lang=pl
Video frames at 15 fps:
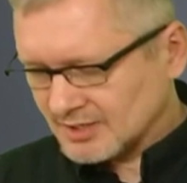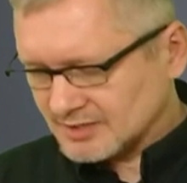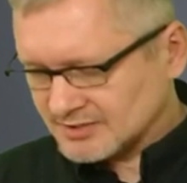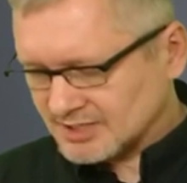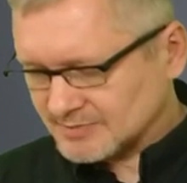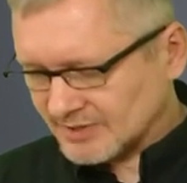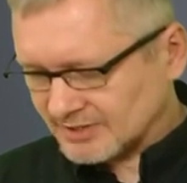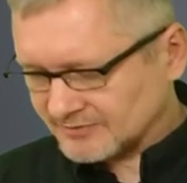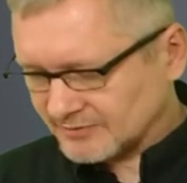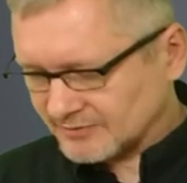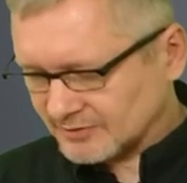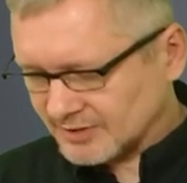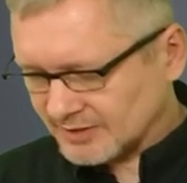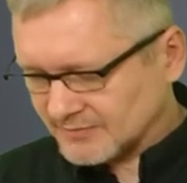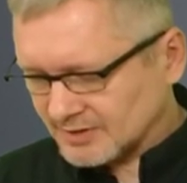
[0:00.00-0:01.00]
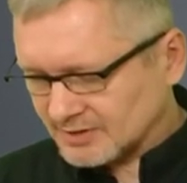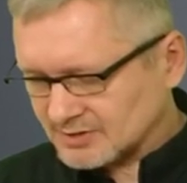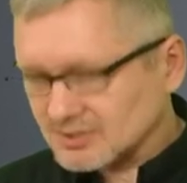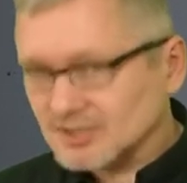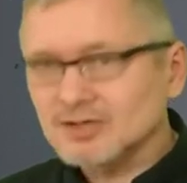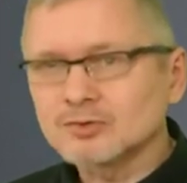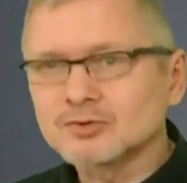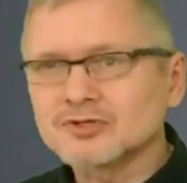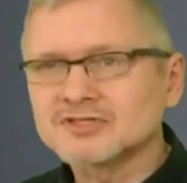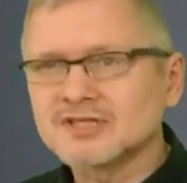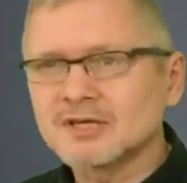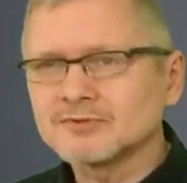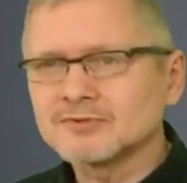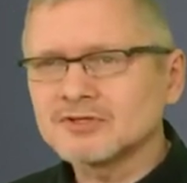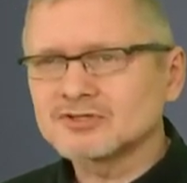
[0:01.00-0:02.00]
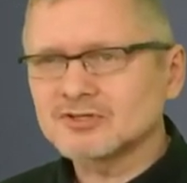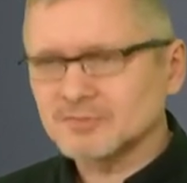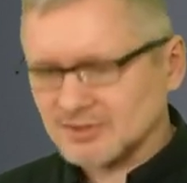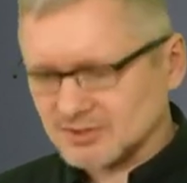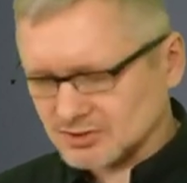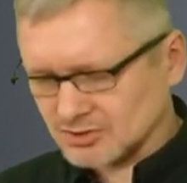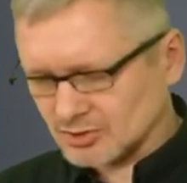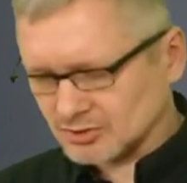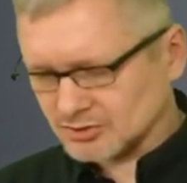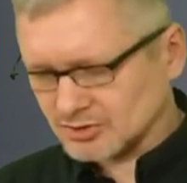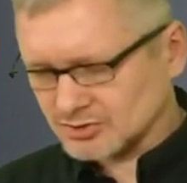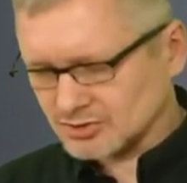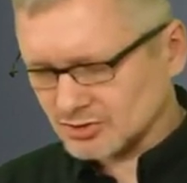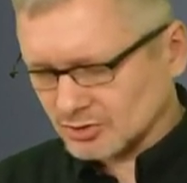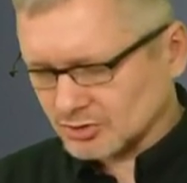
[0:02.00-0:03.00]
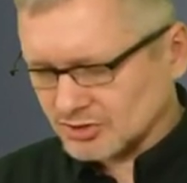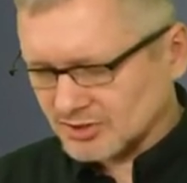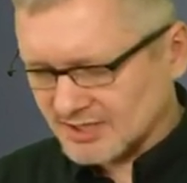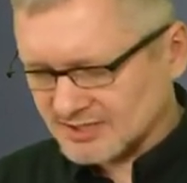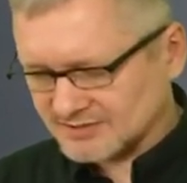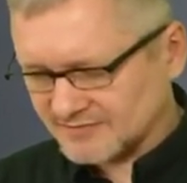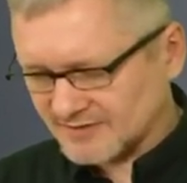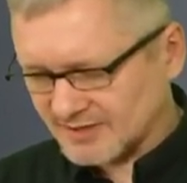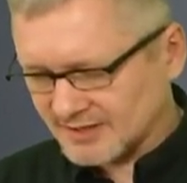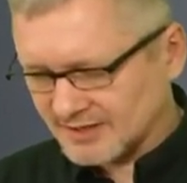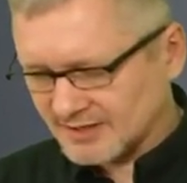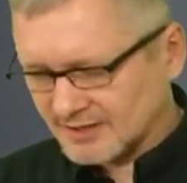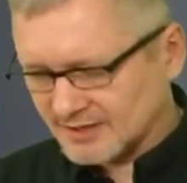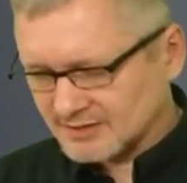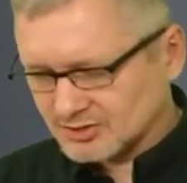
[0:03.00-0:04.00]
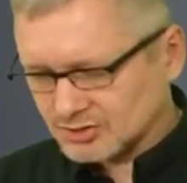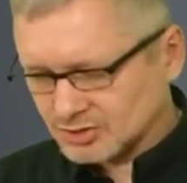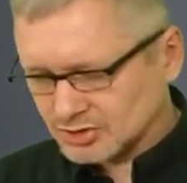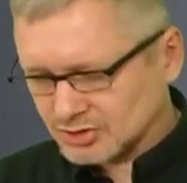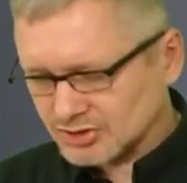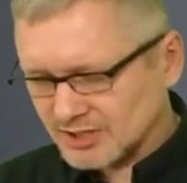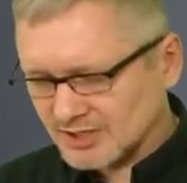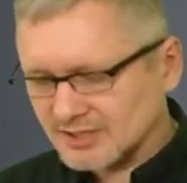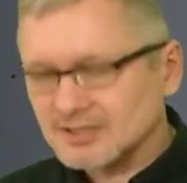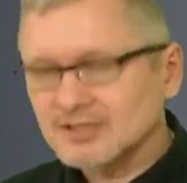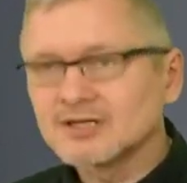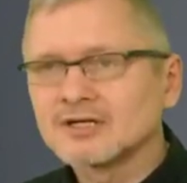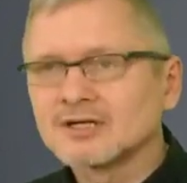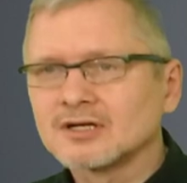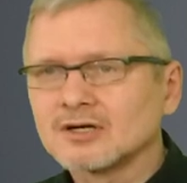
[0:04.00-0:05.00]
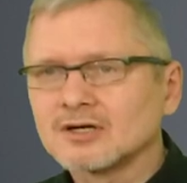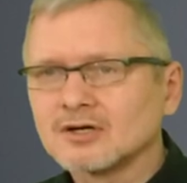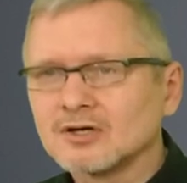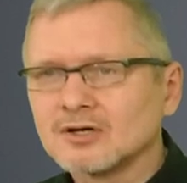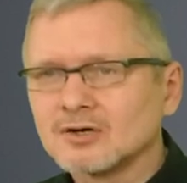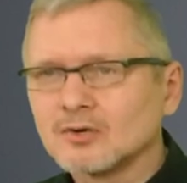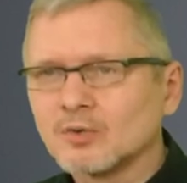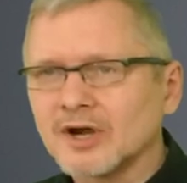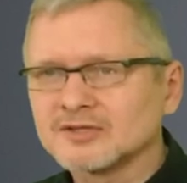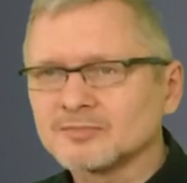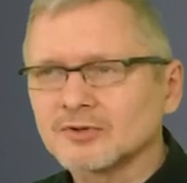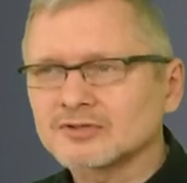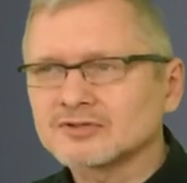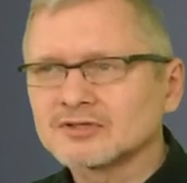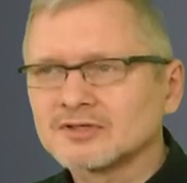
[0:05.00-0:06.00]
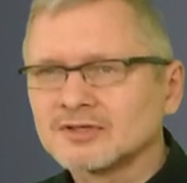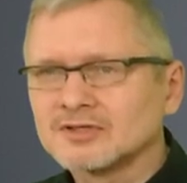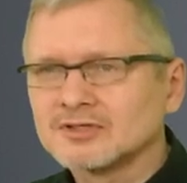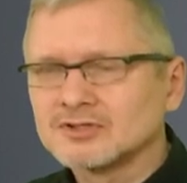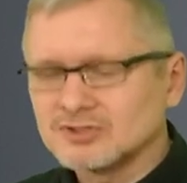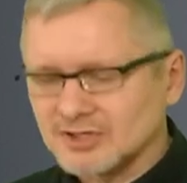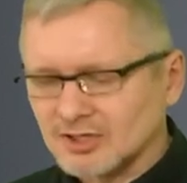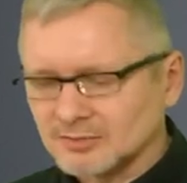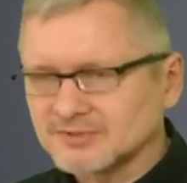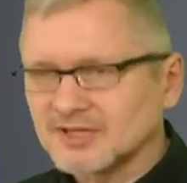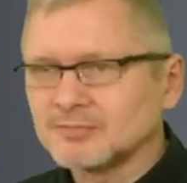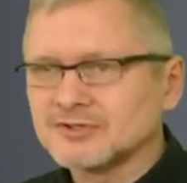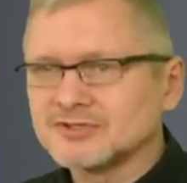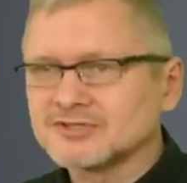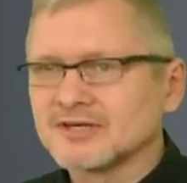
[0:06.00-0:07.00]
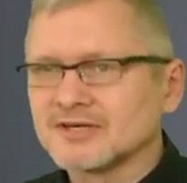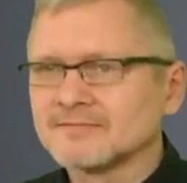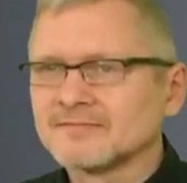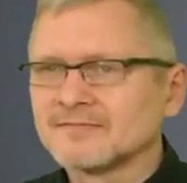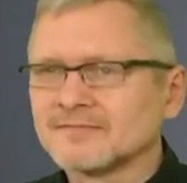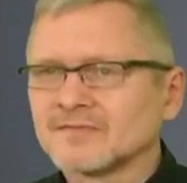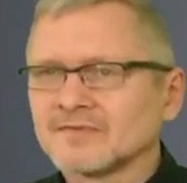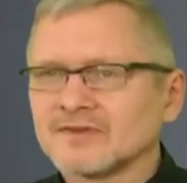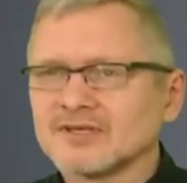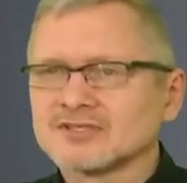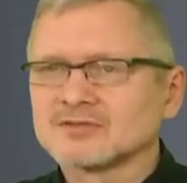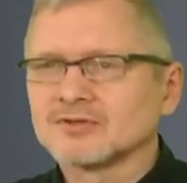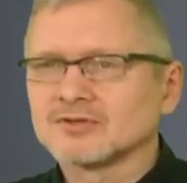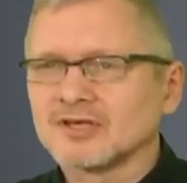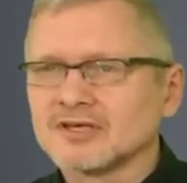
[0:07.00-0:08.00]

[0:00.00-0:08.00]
ze smartfona chcę udostępnić sobie coś, co nosi nazwę share whiteboard, czyli taką tablicę. Ja sobie tej